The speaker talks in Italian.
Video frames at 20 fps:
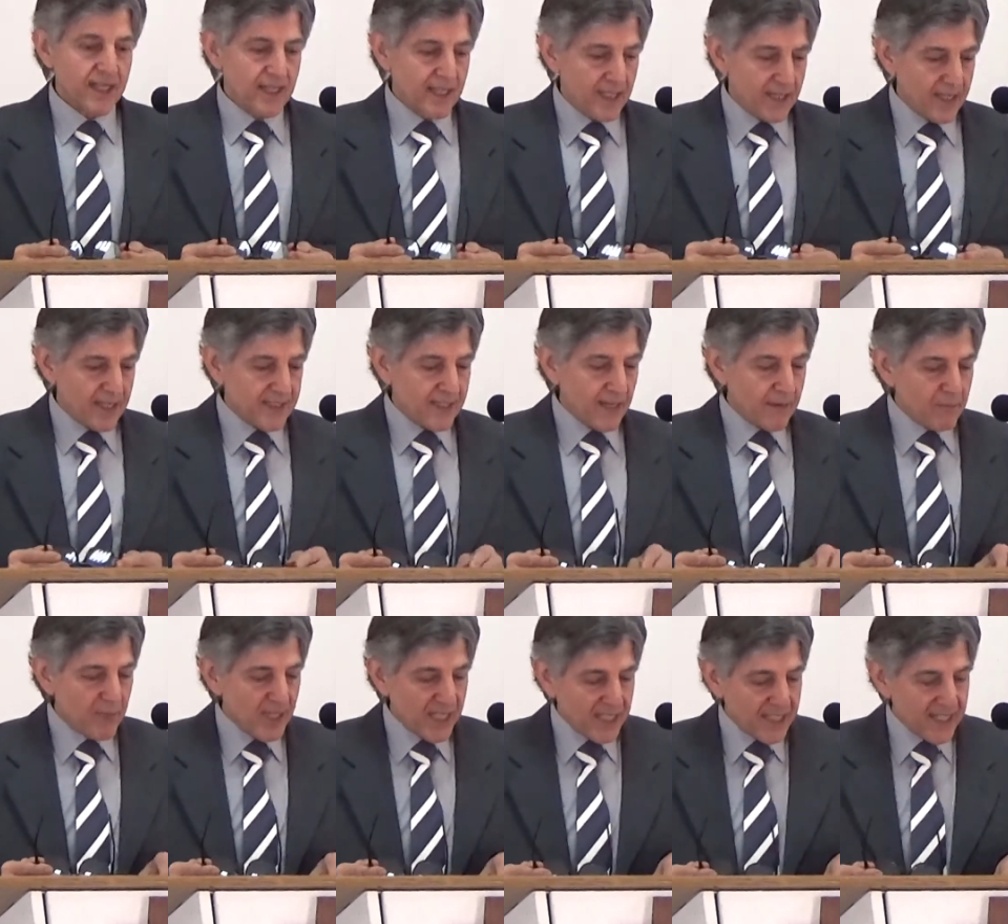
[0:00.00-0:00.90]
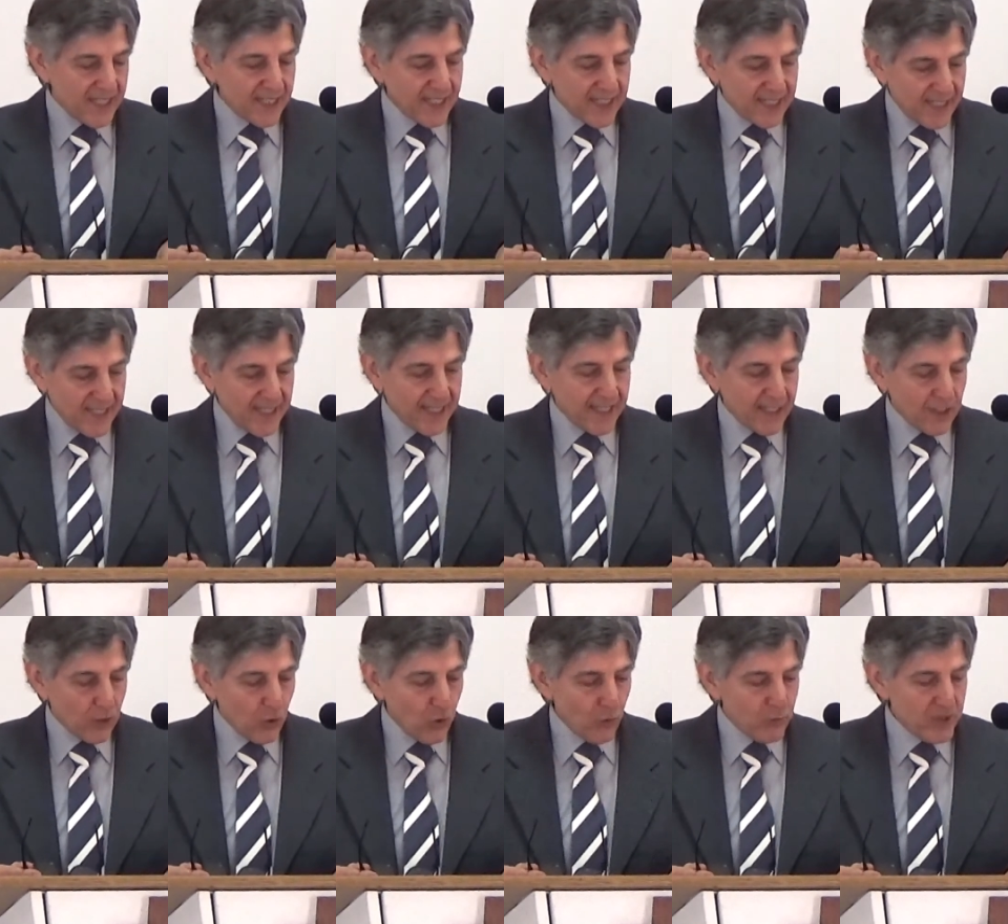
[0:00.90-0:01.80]
e sa bene che
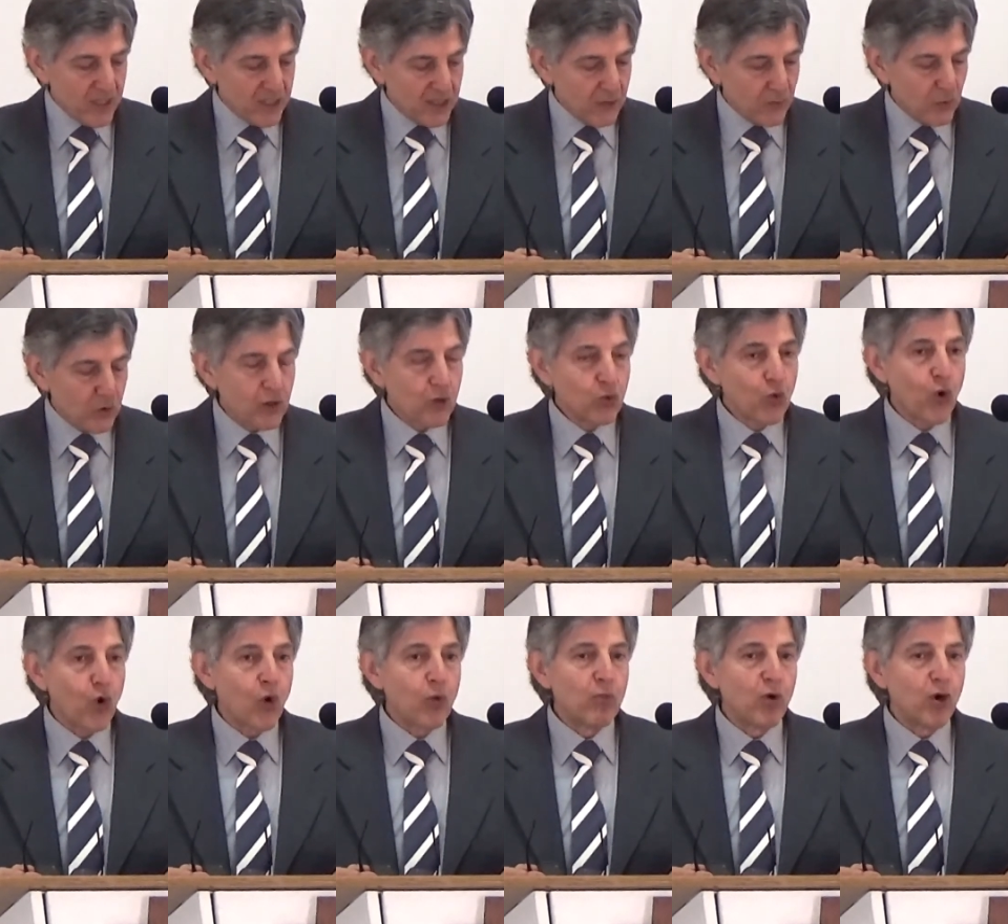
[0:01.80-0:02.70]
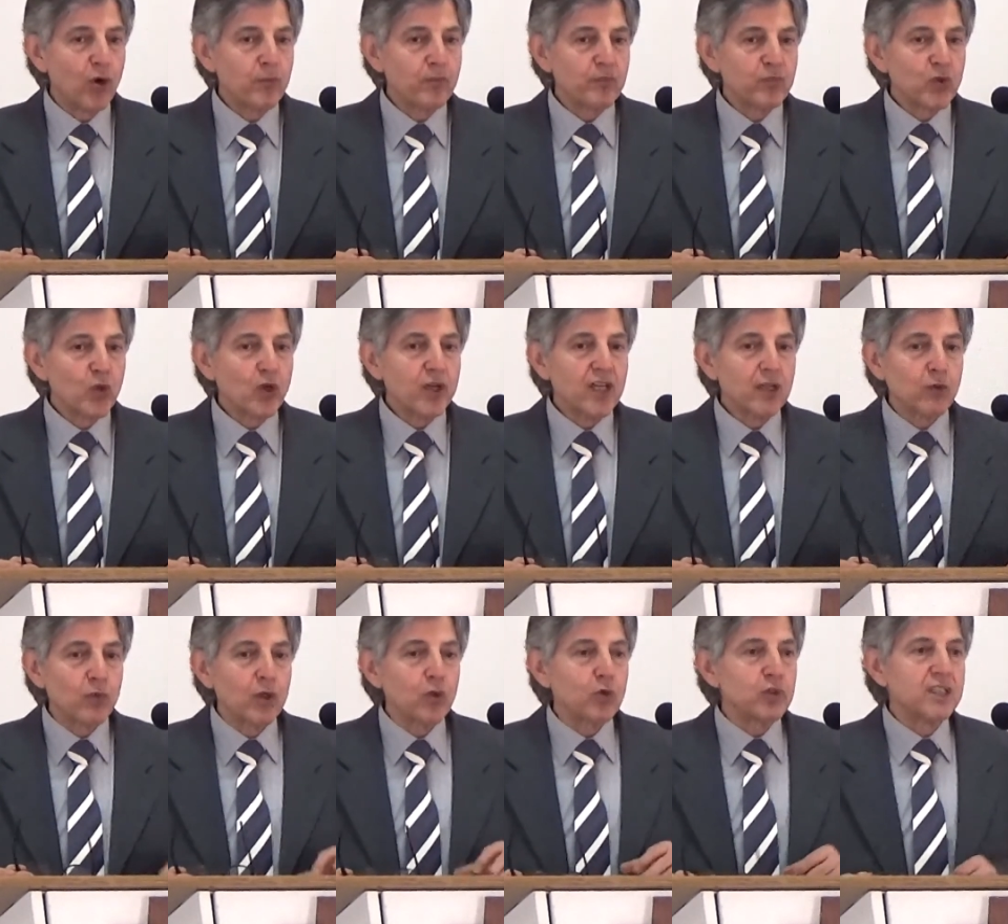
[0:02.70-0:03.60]
l'obiettivo dell'uomo non è
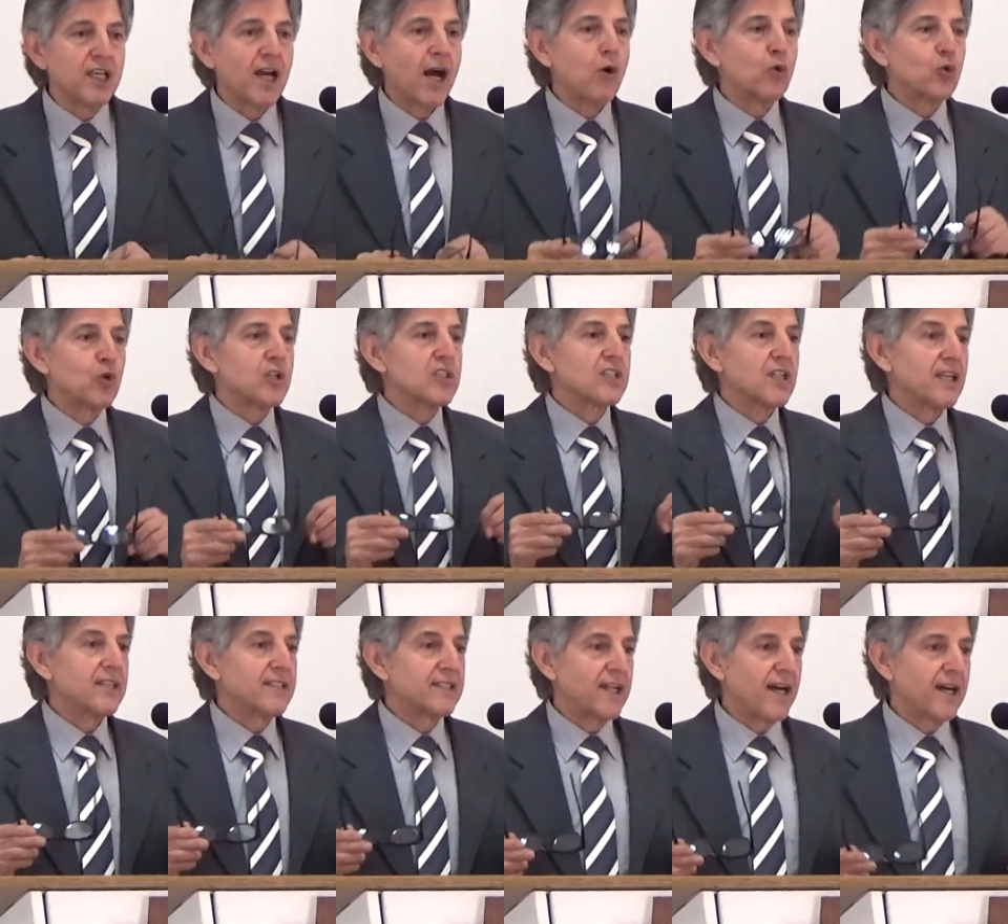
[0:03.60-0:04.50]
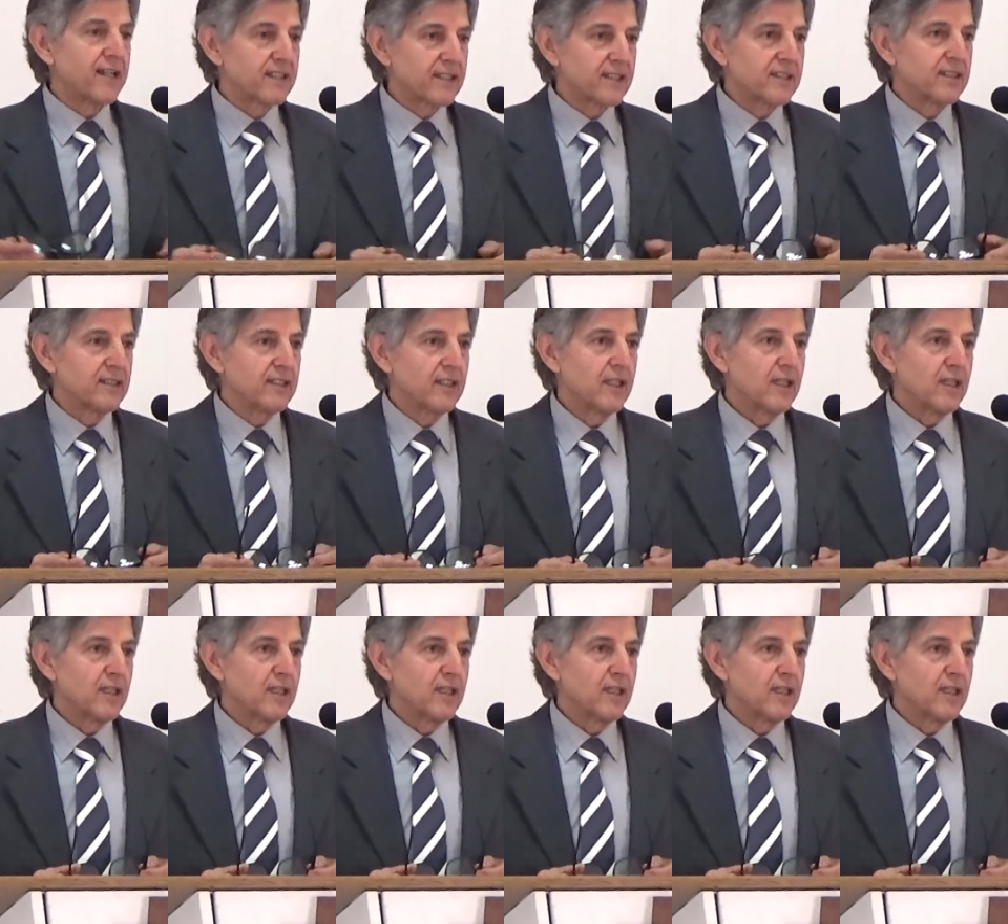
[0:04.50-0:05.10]
quello di autoesaltarsi,